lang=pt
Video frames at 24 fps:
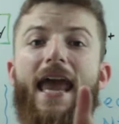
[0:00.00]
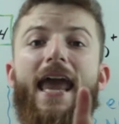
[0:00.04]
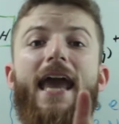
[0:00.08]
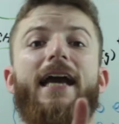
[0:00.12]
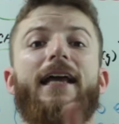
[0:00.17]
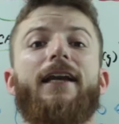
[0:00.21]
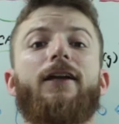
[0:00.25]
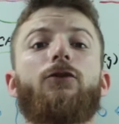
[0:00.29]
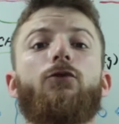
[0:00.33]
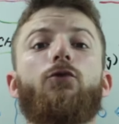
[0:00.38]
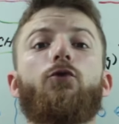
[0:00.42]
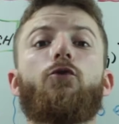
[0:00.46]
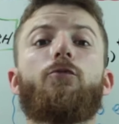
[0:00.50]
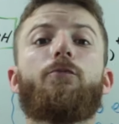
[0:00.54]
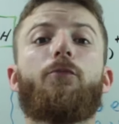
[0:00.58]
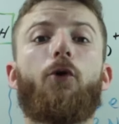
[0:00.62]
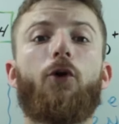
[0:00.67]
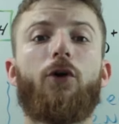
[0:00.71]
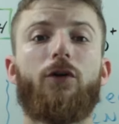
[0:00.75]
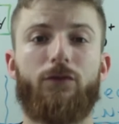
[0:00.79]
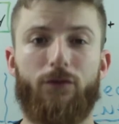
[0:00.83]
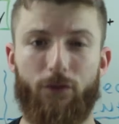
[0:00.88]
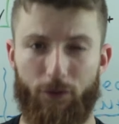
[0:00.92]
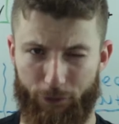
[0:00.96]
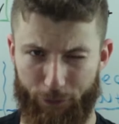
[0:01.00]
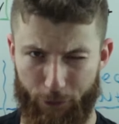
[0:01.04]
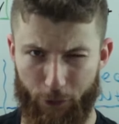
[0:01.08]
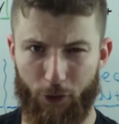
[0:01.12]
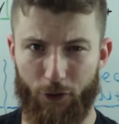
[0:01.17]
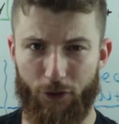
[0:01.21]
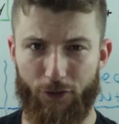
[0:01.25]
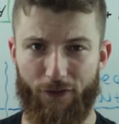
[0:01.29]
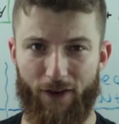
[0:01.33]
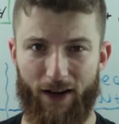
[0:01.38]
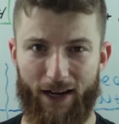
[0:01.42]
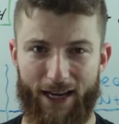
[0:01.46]
Regra do urubu, não foi o
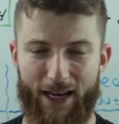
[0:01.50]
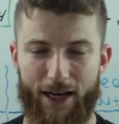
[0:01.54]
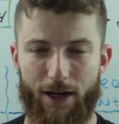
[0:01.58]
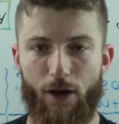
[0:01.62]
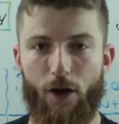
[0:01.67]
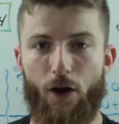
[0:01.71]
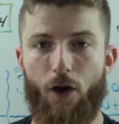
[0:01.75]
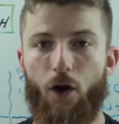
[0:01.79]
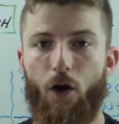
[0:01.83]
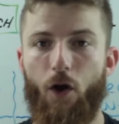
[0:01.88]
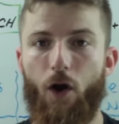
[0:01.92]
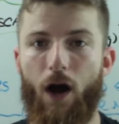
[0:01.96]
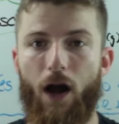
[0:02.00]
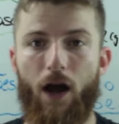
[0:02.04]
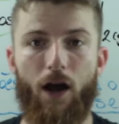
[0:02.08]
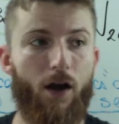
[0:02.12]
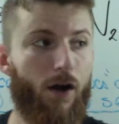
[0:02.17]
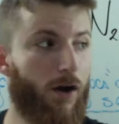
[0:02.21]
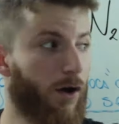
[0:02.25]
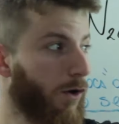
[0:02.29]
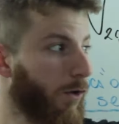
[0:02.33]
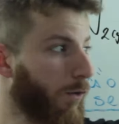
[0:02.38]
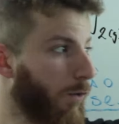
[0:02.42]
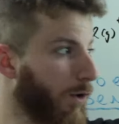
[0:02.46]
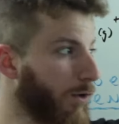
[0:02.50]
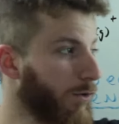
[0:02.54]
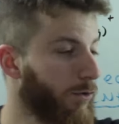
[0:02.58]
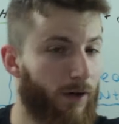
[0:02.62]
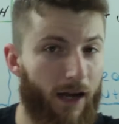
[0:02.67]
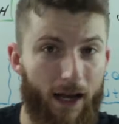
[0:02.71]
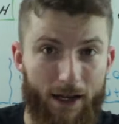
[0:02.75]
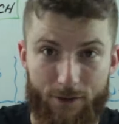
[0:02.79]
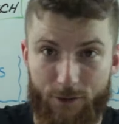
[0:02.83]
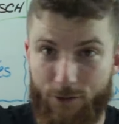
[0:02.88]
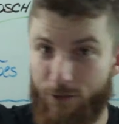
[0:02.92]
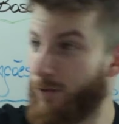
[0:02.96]
que eu te falei? Ó,
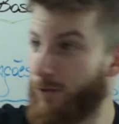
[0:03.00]
quando... Ai,